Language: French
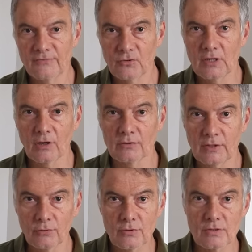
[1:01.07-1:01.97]
il faut dire
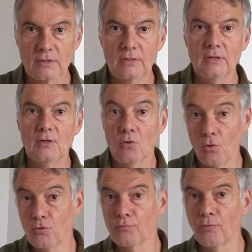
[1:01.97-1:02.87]
anti-russe,
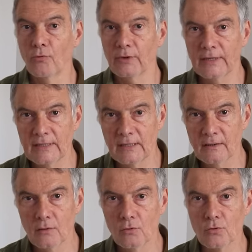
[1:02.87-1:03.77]
au lieu de pro-ukrainien,
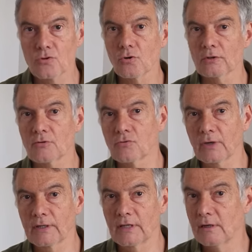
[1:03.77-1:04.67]
le sort des
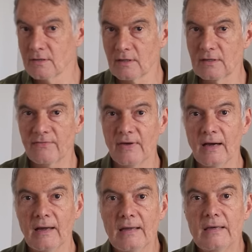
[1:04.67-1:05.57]
Ukrainiens les indiffère,